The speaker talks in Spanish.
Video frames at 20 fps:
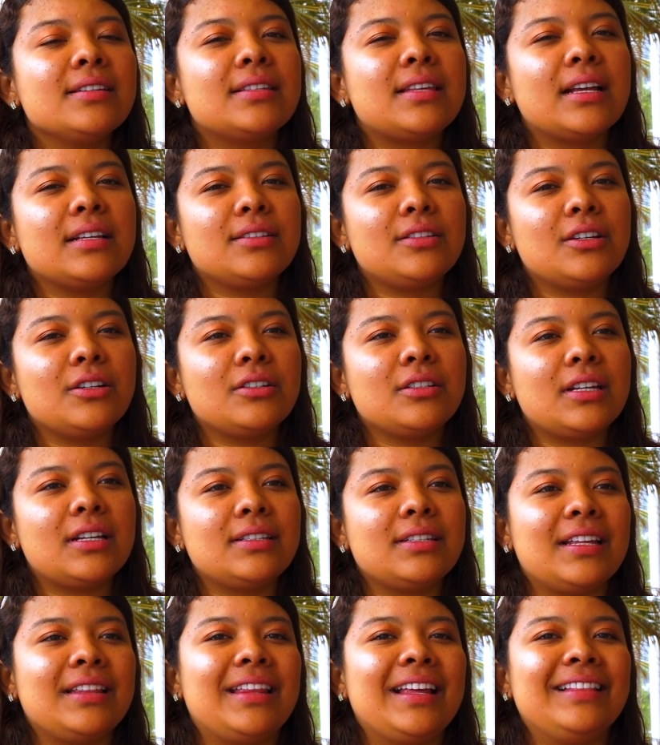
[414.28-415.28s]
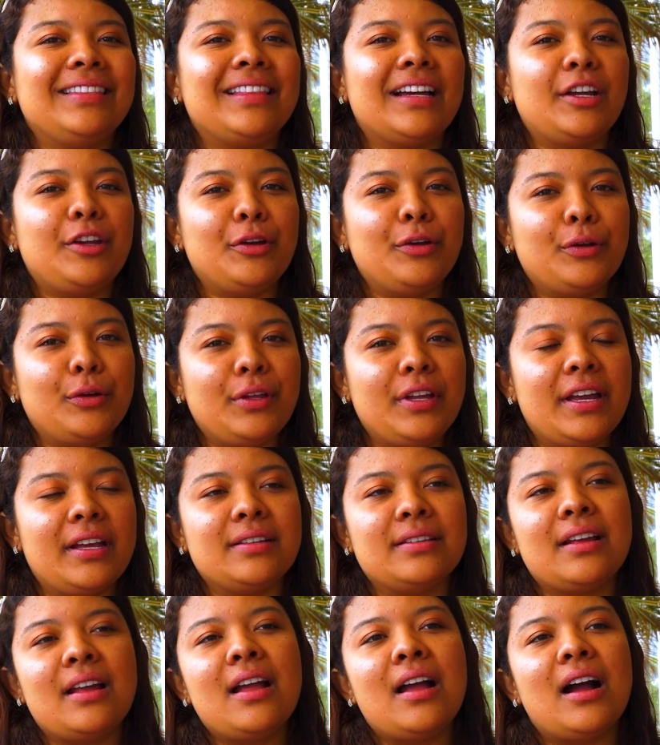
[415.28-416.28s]

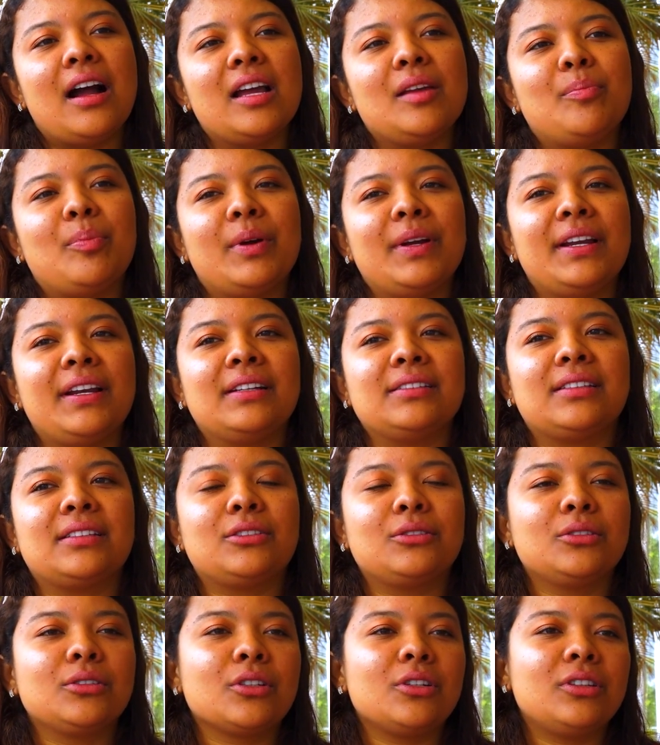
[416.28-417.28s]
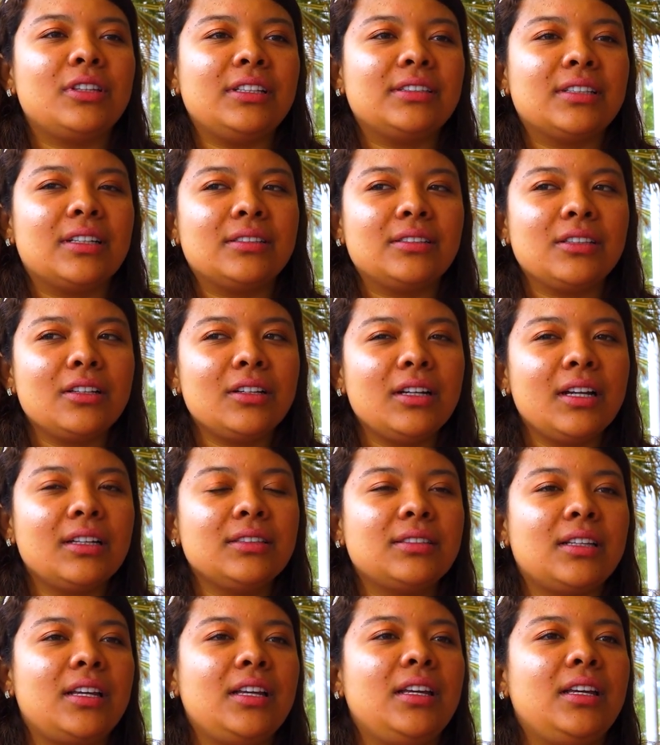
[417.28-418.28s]
312-612-7110. Ahí pueden hacer sus
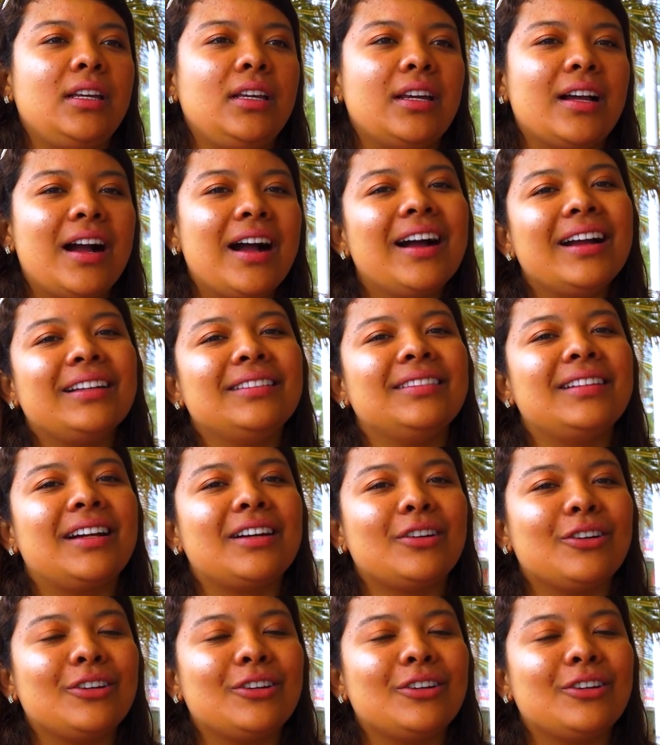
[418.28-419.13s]
cotizaciones y agendar